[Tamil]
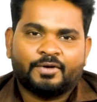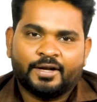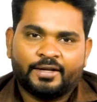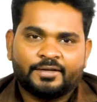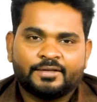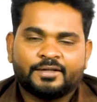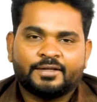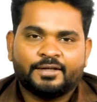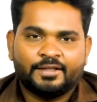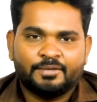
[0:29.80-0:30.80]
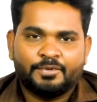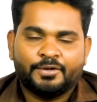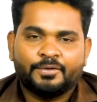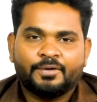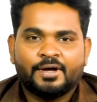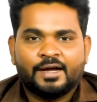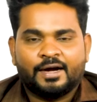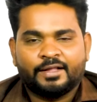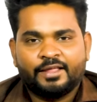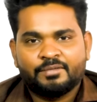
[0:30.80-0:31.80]
வாய் இது எப்படியோ
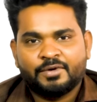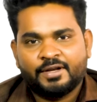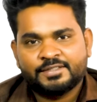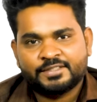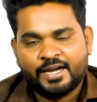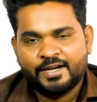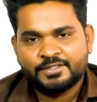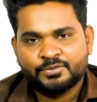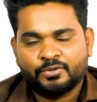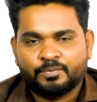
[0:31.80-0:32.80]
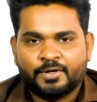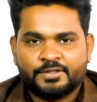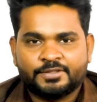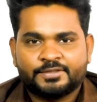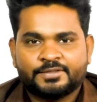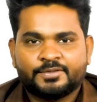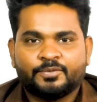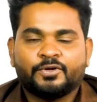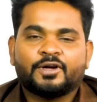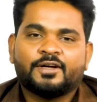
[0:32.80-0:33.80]
அதே மாதிரி சைனஸும் ஒரு பாட்டு
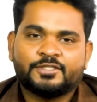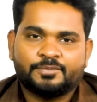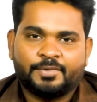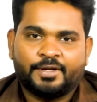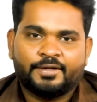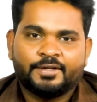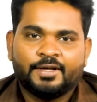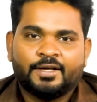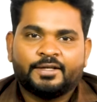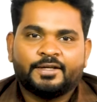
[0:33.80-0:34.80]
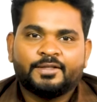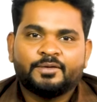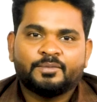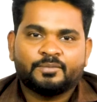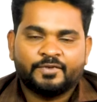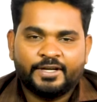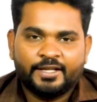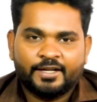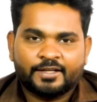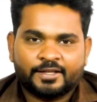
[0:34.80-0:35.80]
ஒரு காற்றுப்பை இது
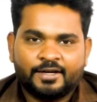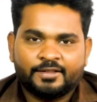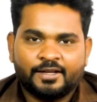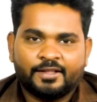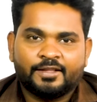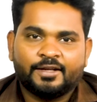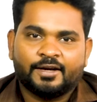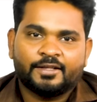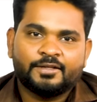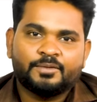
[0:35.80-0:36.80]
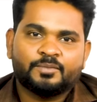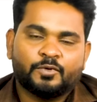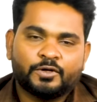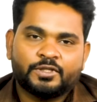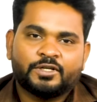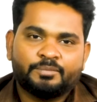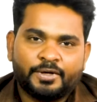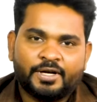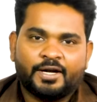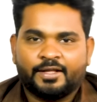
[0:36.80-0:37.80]
வெளியே இருக்கிறதுனால தெரியுது அது முகத்துக்கு
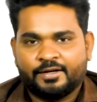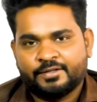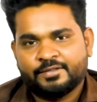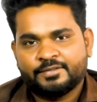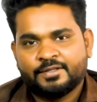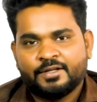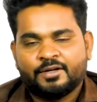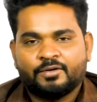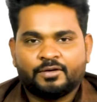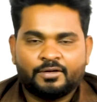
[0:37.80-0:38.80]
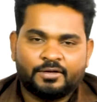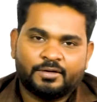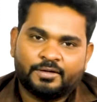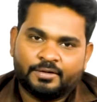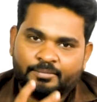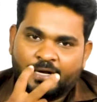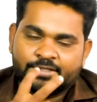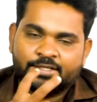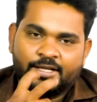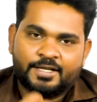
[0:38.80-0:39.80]
பின்னாடி இருக்குது ஒரு
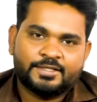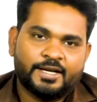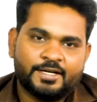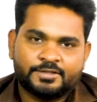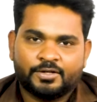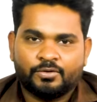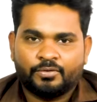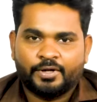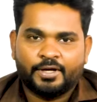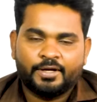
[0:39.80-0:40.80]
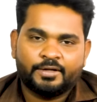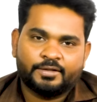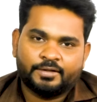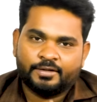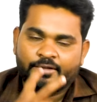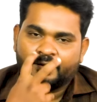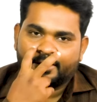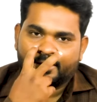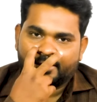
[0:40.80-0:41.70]
மேக்ஸிலரி சைனஸ் சொல்லக்கூடிய இந்த